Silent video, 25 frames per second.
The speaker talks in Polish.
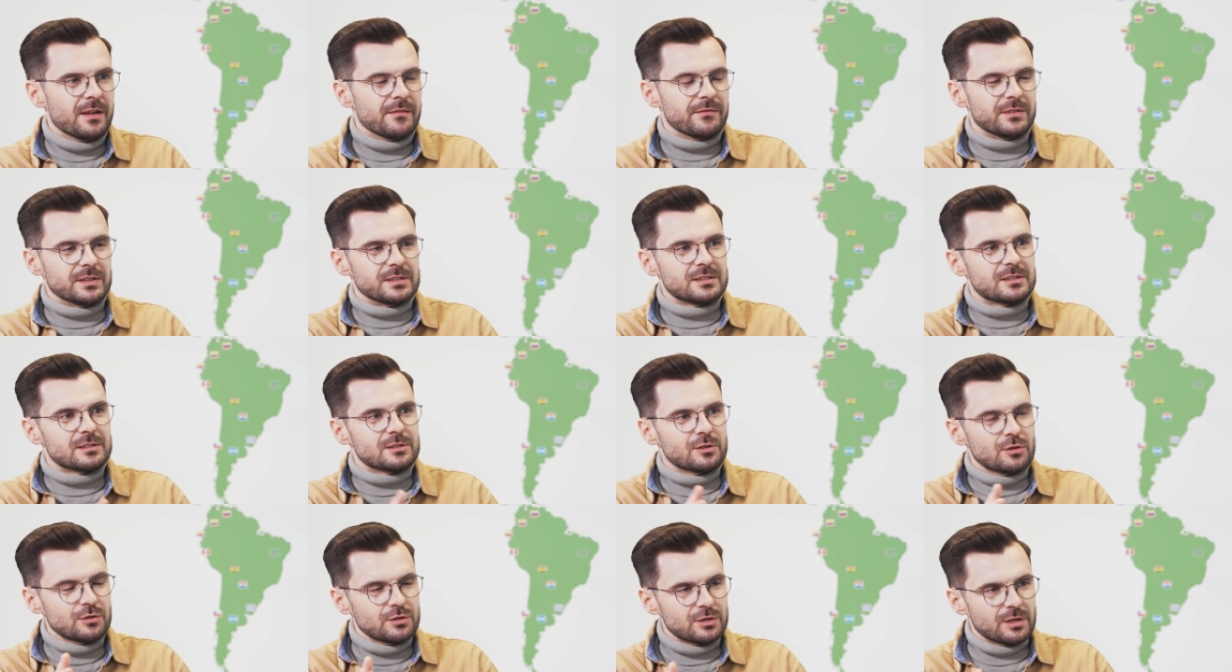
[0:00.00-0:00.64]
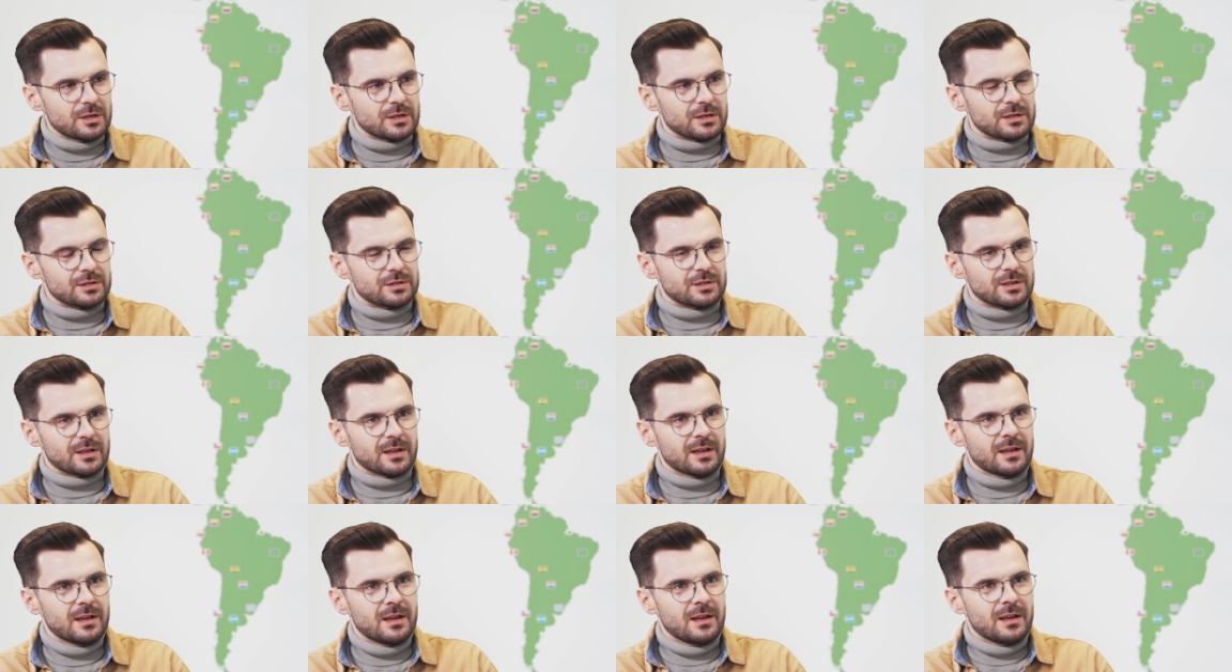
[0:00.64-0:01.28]
Więc co dzieje
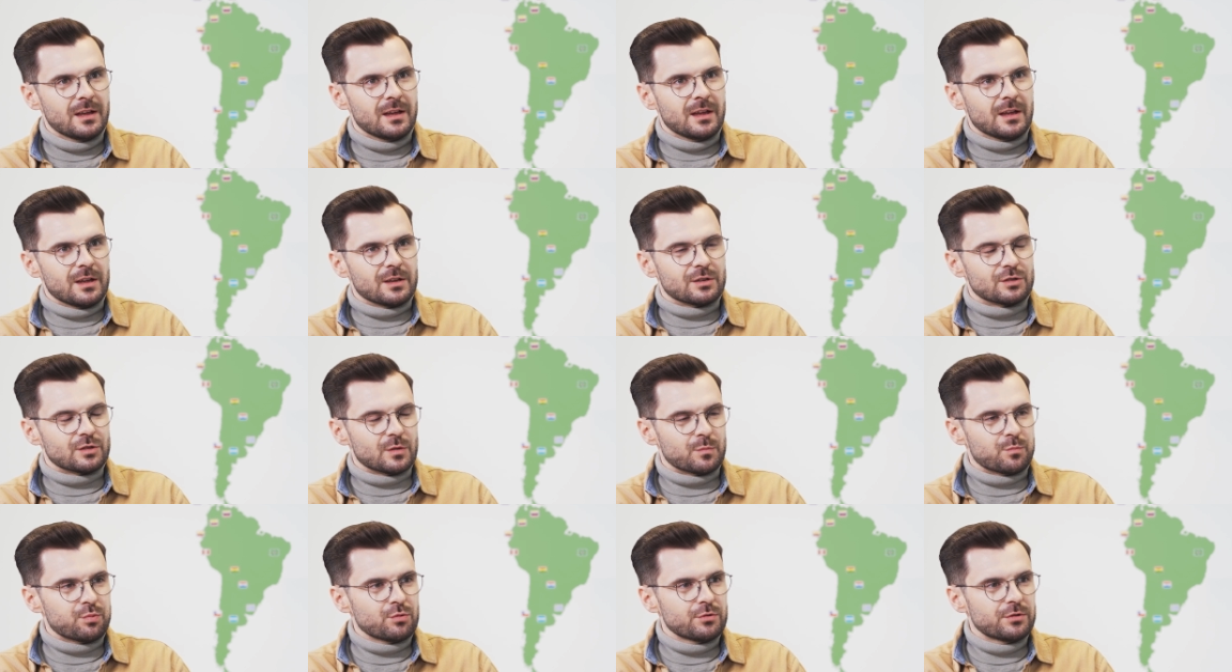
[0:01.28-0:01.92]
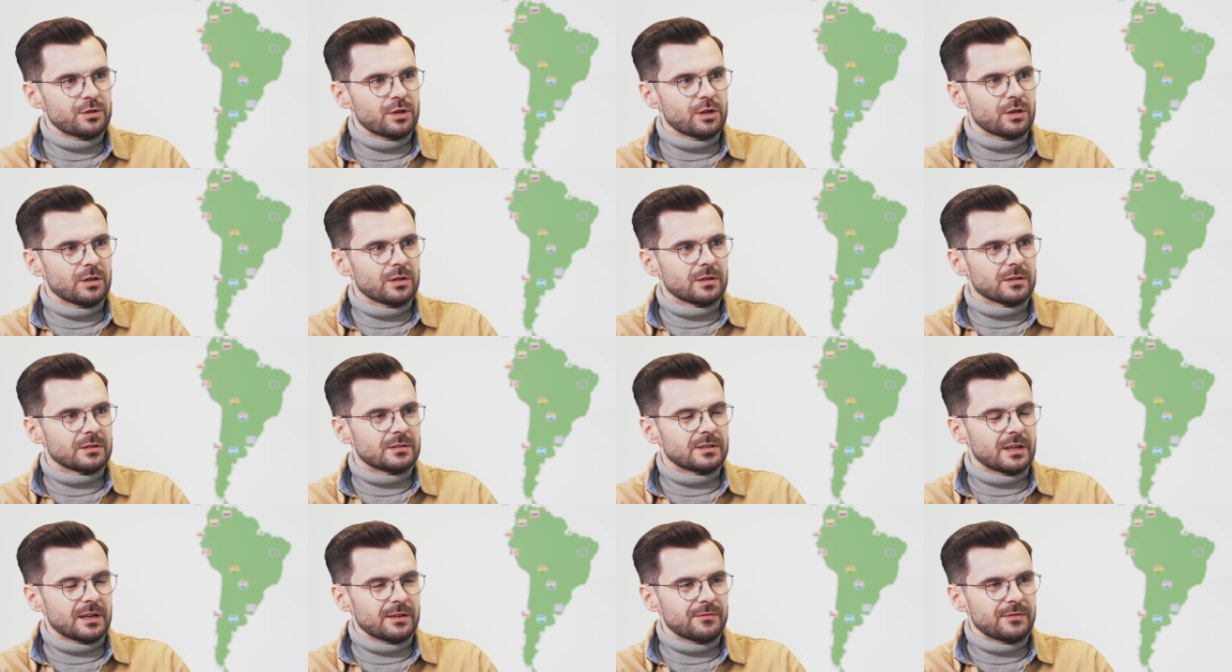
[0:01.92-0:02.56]
się, że
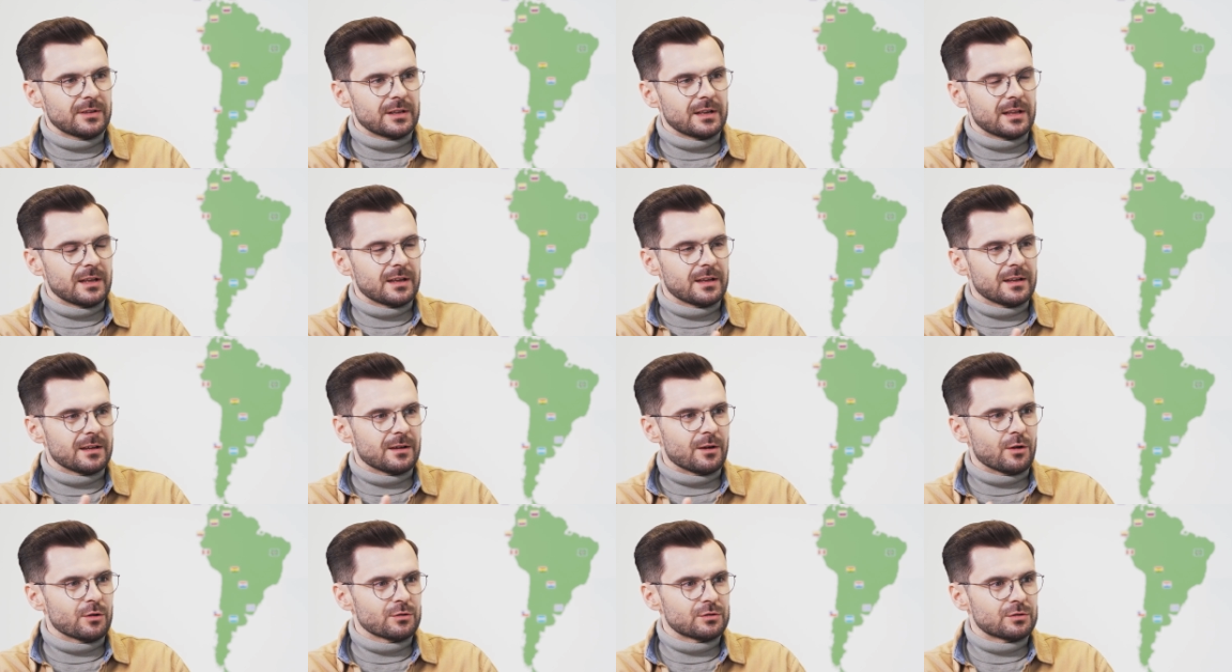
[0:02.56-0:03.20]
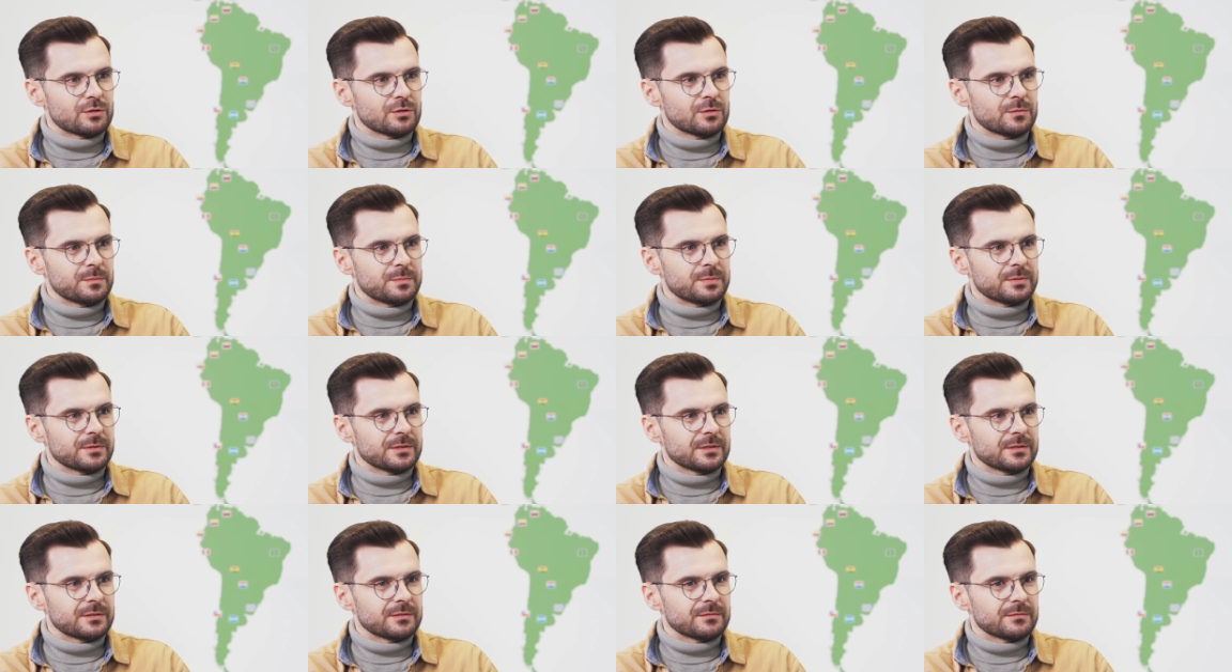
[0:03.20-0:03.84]
później tak wiele osób
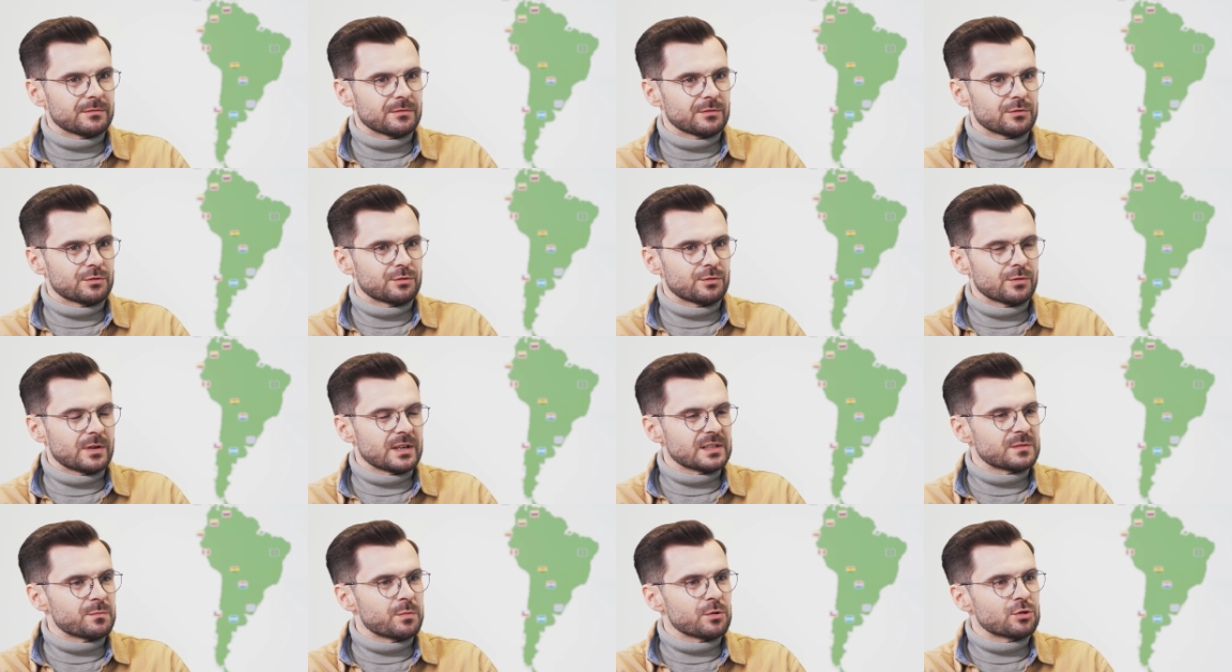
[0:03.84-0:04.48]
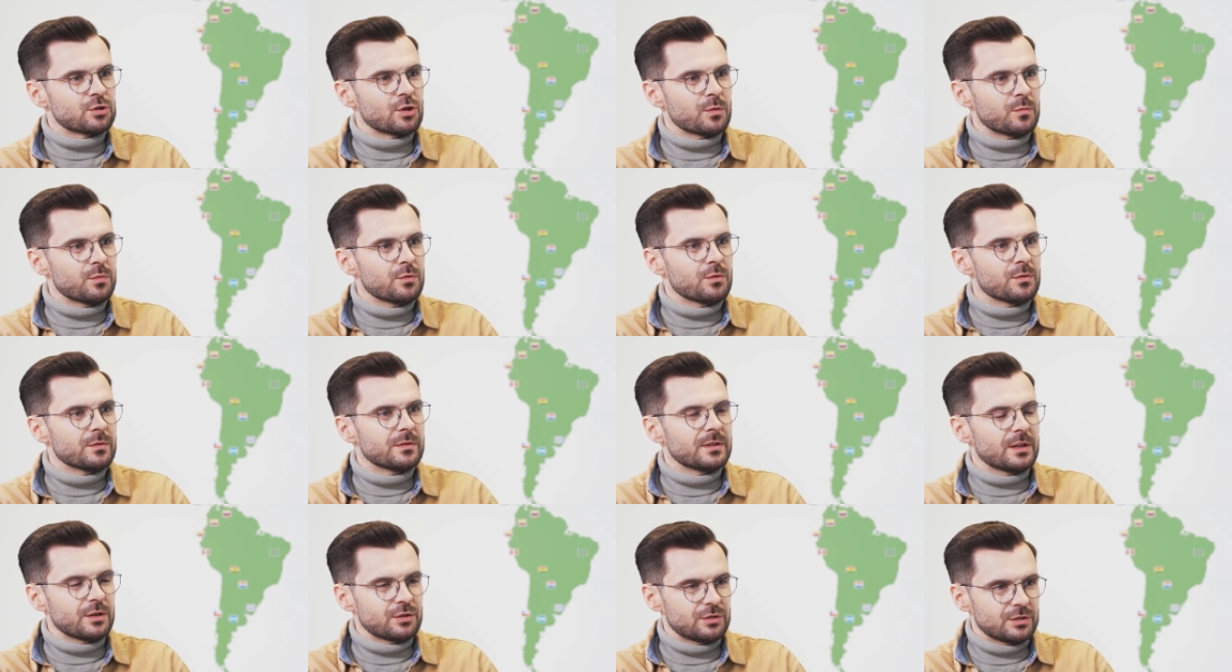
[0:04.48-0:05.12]
szuka sposobu
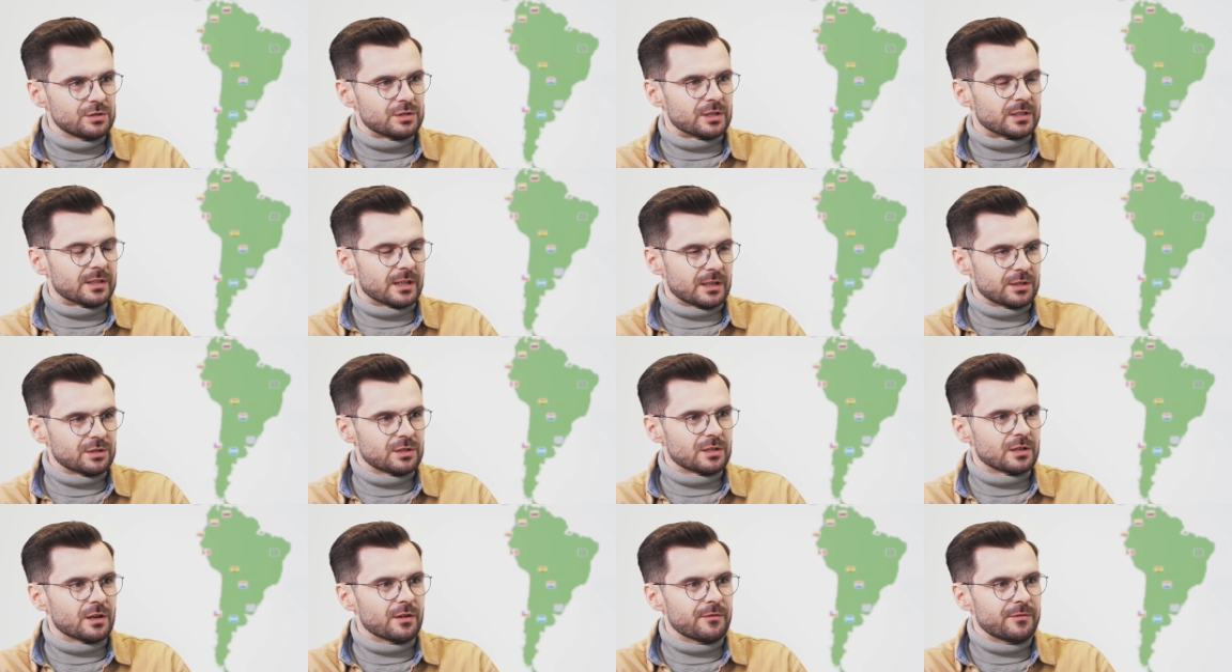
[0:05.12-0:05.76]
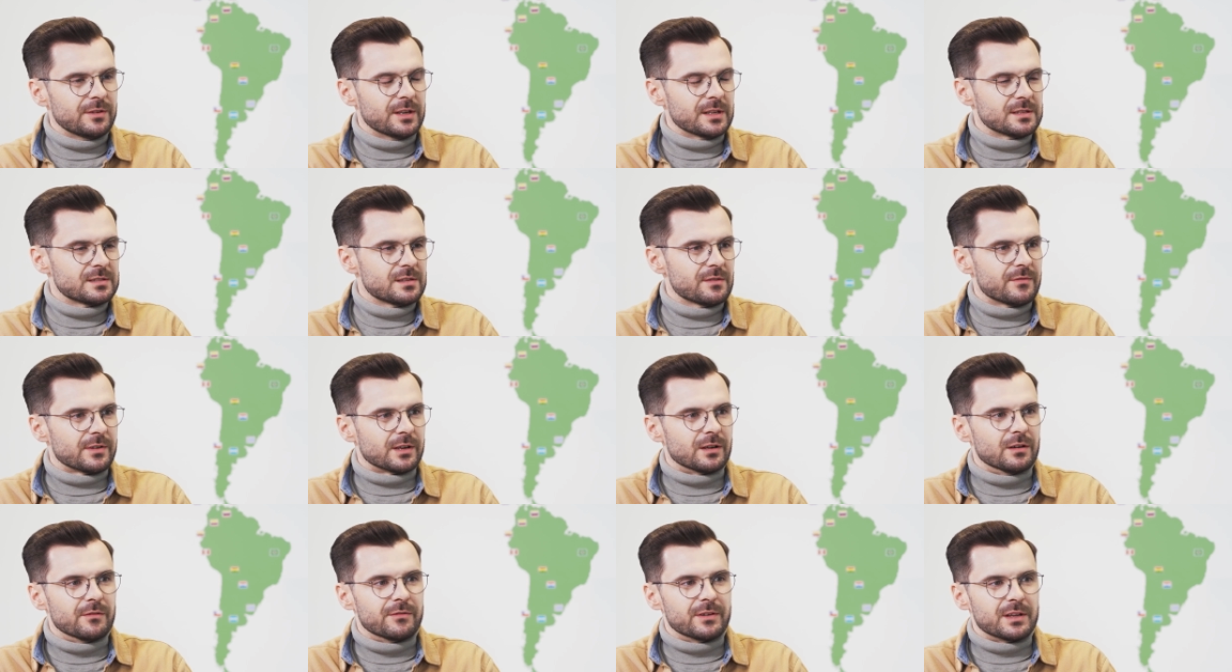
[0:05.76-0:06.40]
na życie, także tego
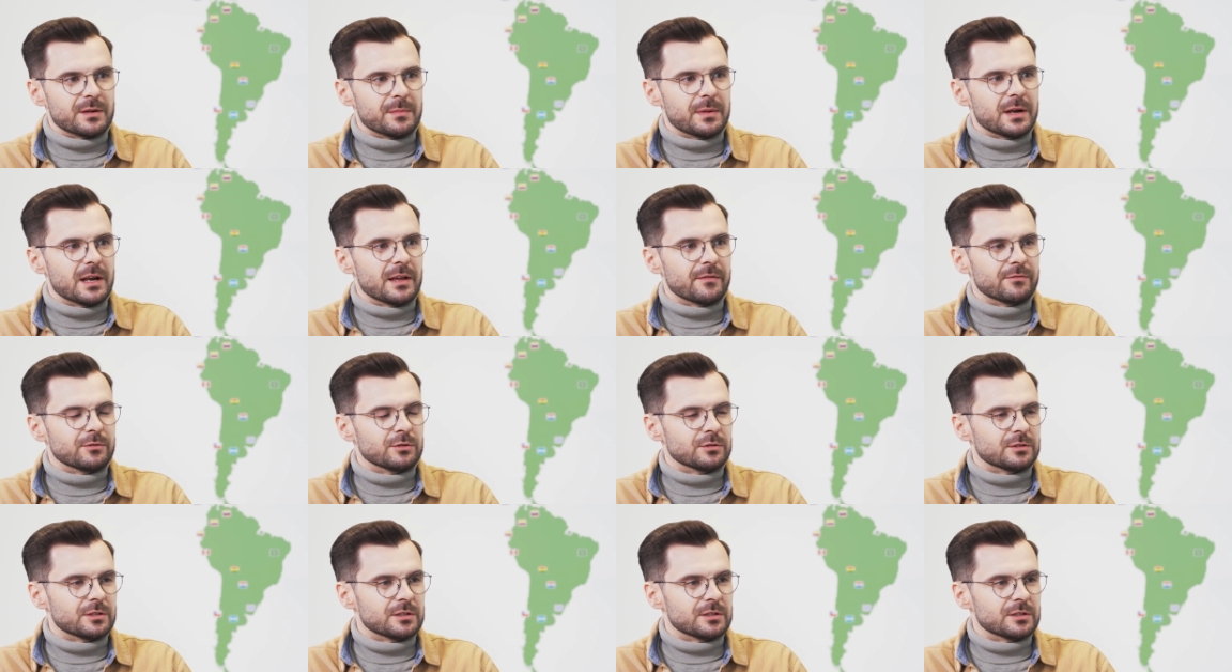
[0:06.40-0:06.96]
finansowego w Herbalife